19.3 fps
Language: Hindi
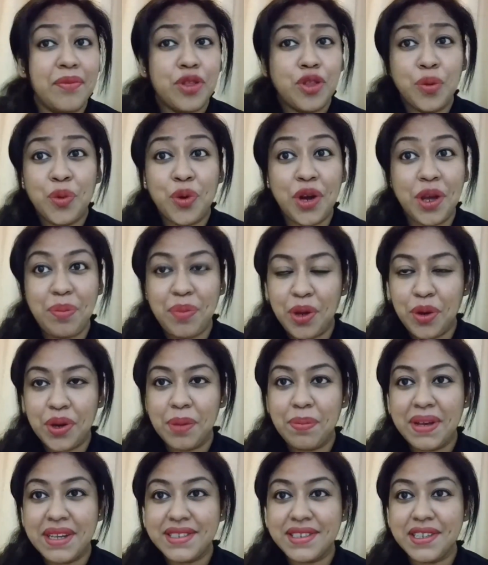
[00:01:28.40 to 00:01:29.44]
तुम कोई
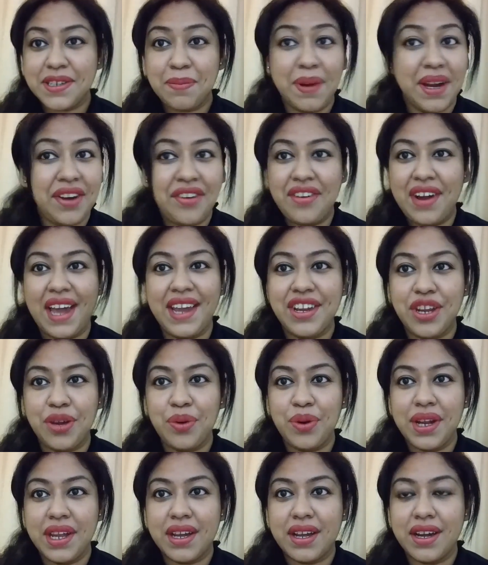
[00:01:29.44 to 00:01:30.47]
ब्यूटी पेजेंट भी ट्राई
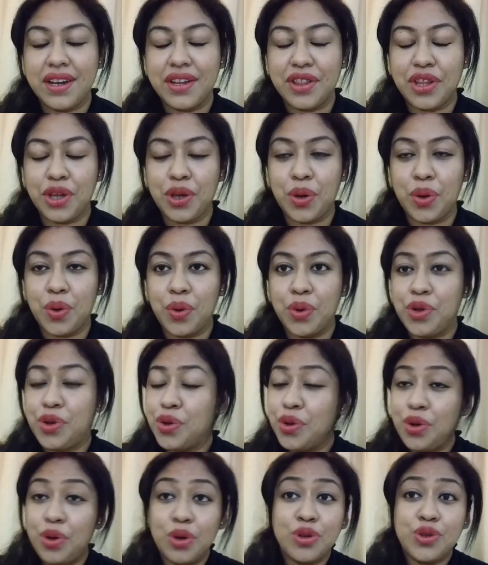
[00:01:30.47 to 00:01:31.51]
क्यों नहीं करती हो
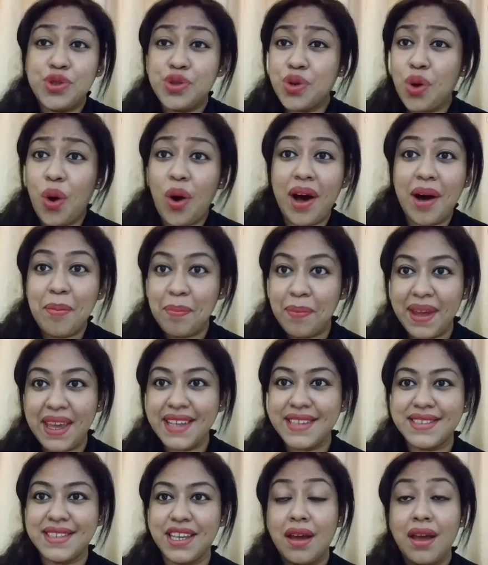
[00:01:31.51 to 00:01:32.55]
यू लुक सो
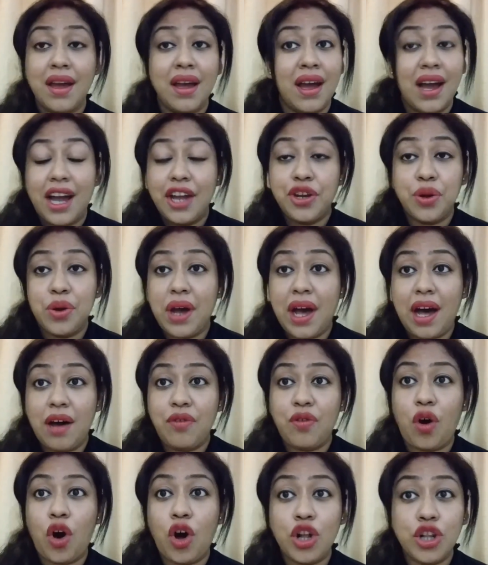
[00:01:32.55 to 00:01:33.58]
अमेजिंग एंड यू हैव
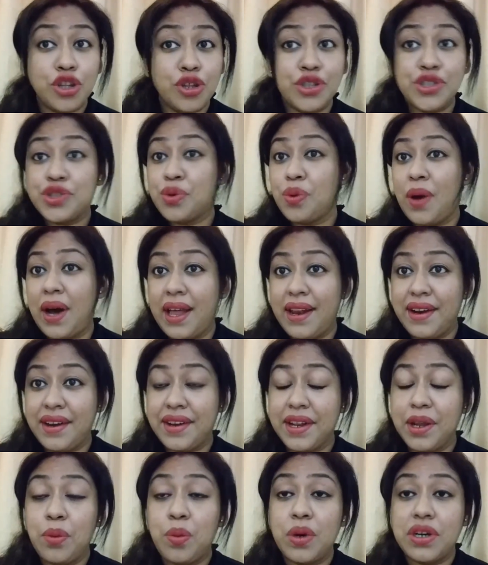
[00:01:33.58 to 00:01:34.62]
ऑल दोज
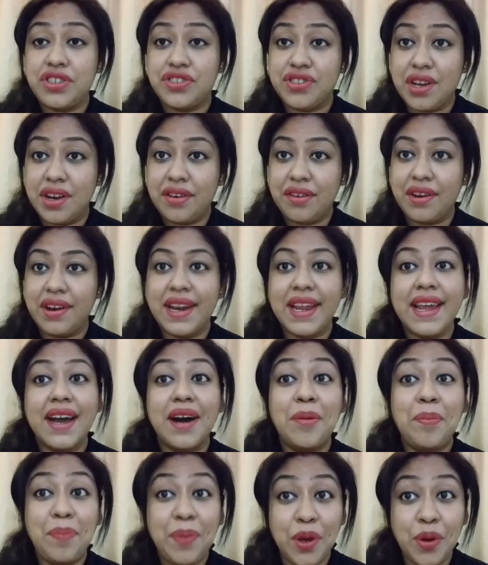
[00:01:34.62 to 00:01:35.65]
क्वालिटी वो जनरली
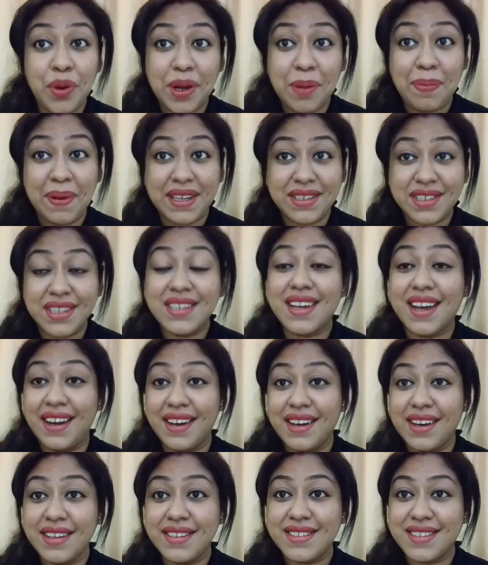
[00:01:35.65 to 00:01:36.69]
अ ब्यूटी पेजेंट
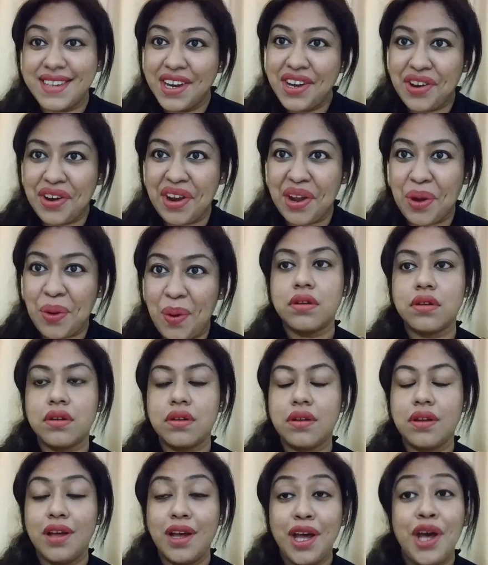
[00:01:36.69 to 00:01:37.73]
कंटेस्टेंट
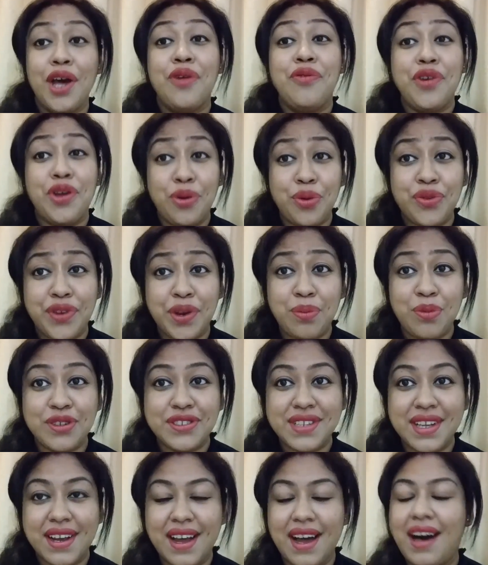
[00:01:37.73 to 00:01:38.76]
रिक्वायर फिर उसने
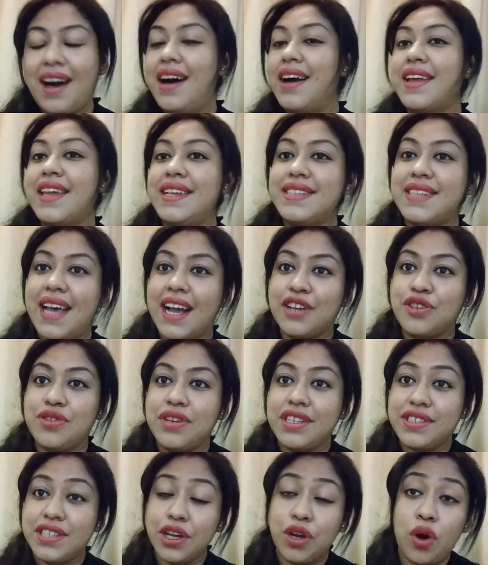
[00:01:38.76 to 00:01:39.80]
मुझसे कहा कि
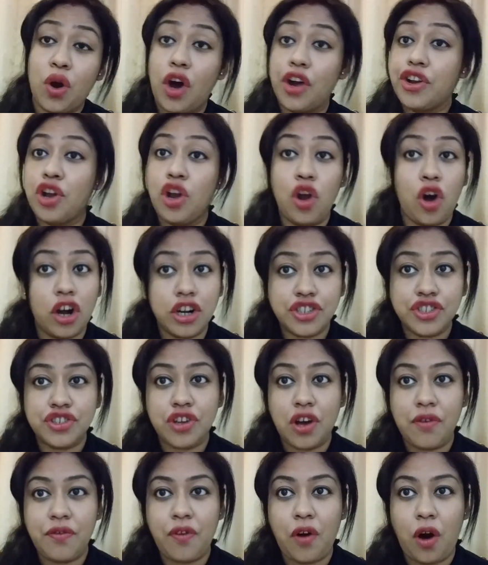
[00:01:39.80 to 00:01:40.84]
एक्चुअली सी गॉट लॉट्स
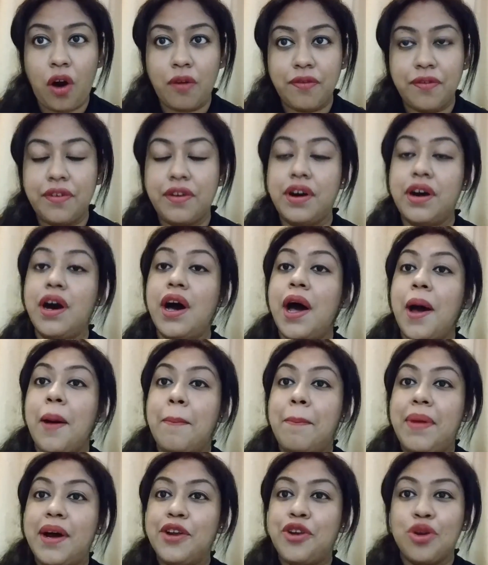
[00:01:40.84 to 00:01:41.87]
ऑफ ऑफर
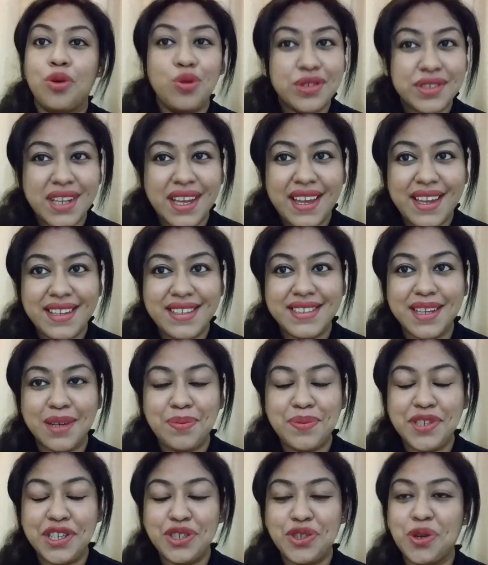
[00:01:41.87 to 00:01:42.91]
बट उसे इन
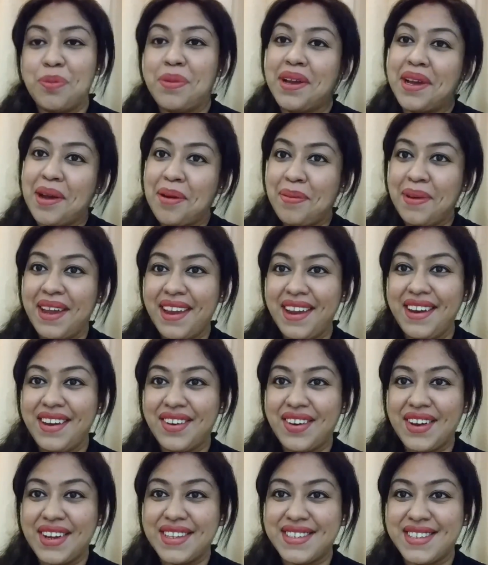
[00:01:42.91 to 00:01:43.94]
सब चीज़ों में कभी
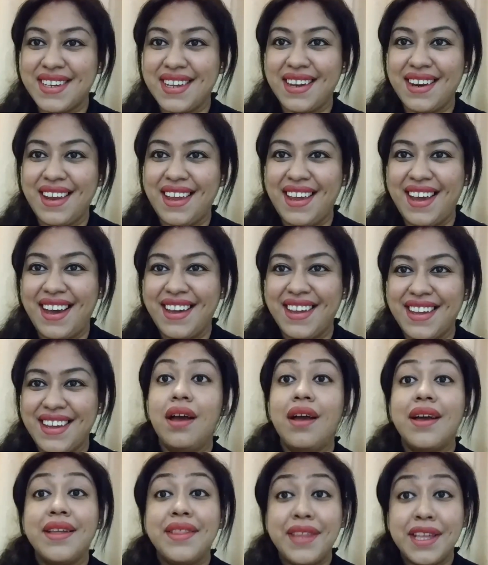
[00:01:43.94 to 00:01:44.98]
इंटरेस्ट ही नहीं आई
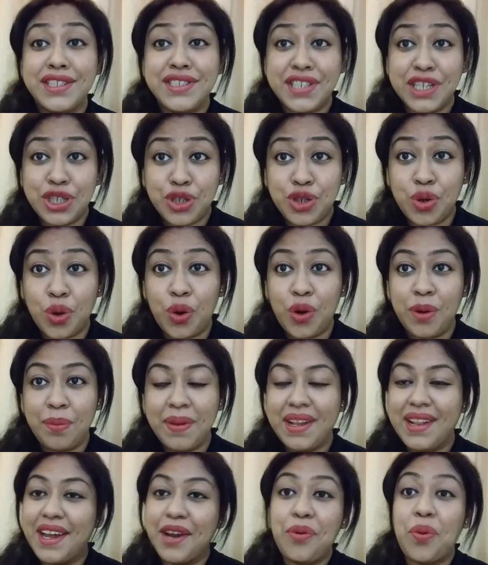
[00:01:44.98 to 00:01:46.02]
देन सी टोल
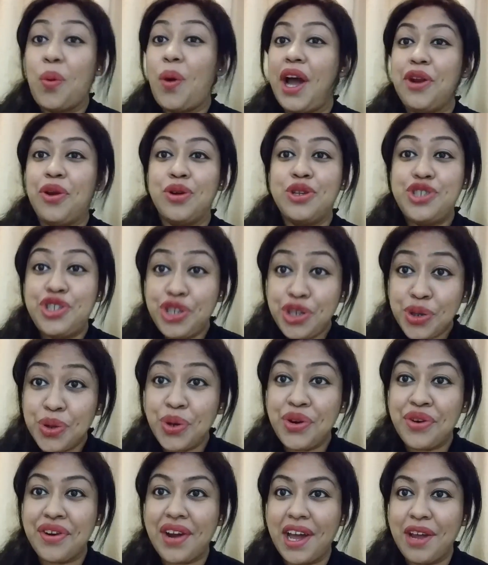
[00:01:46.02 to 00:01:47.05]
मी दैट वाई डोंट
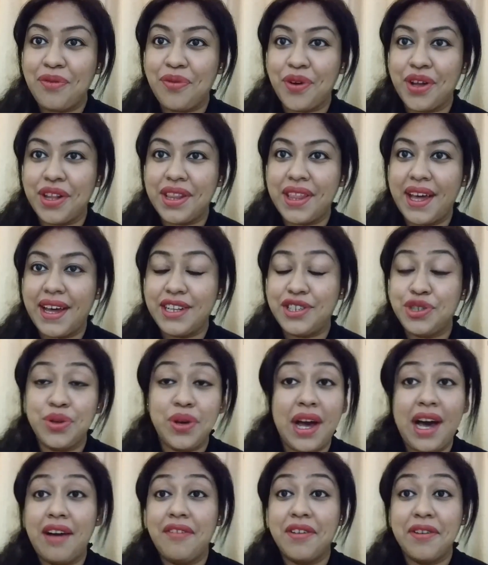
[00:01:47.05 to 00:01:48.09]
यू ट्राई फॉर दैट यू
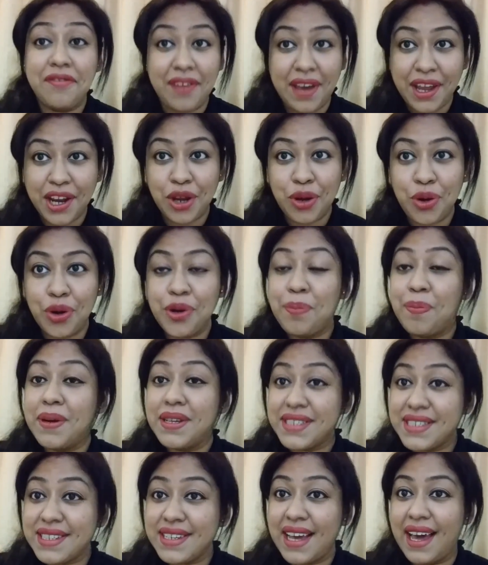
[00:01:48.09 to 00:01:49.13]
हैव अ वेरी गुड
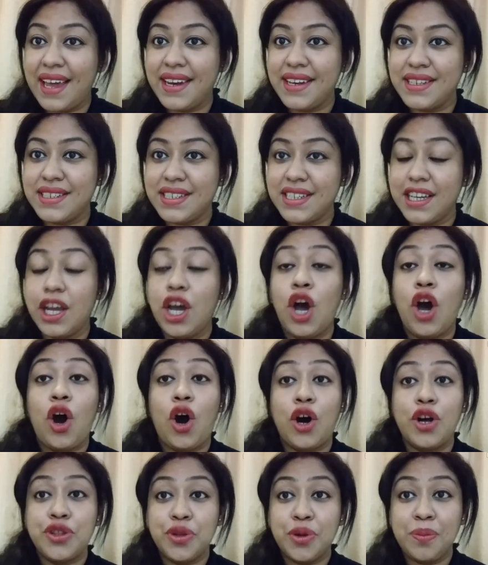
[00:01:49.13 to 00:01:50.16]
पर्सनैलिटी
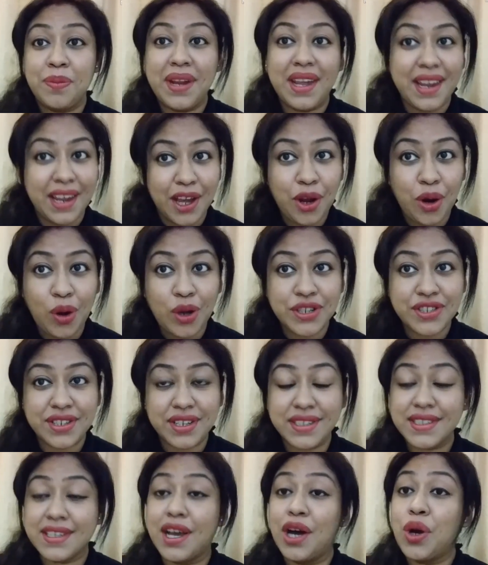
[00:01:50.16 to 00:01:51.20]
और तुमने एयर
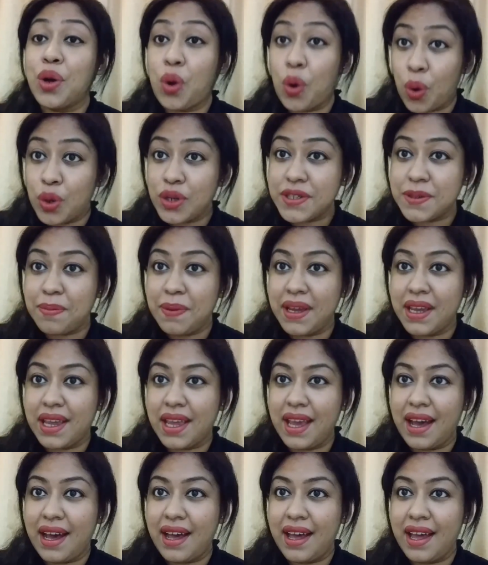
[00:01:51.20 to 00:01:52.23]
हॉस्टेस का कोर्स भी
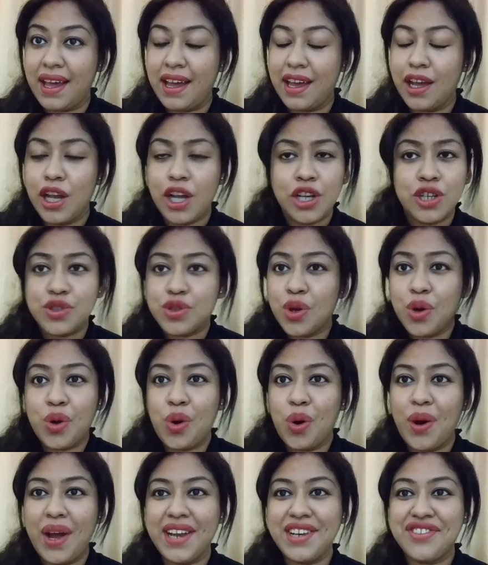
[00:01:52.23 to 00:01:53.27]
किया है सो
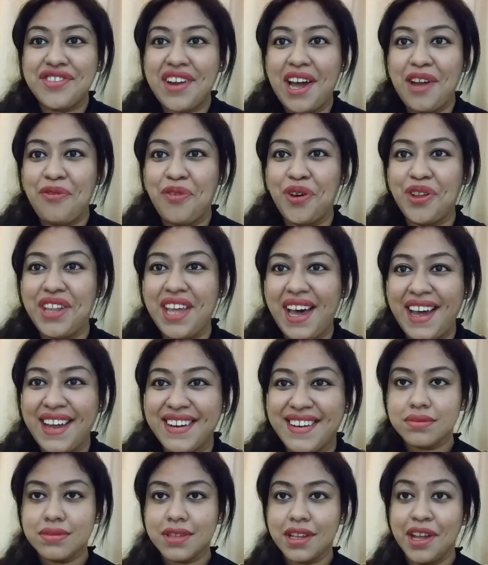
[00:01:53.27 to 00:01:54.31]
गो एंड ट्राई फॉर
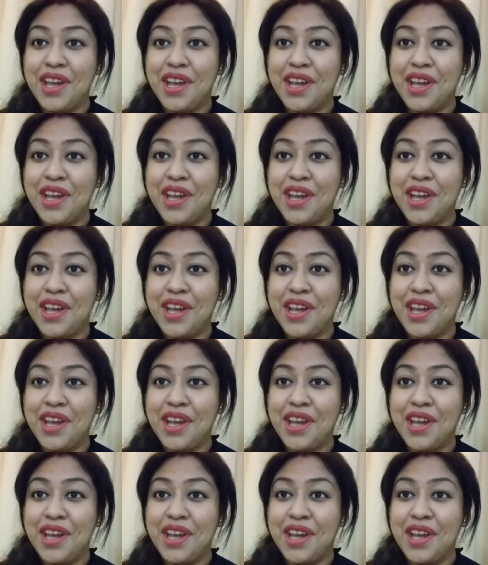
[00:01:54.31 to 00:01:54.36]
दैट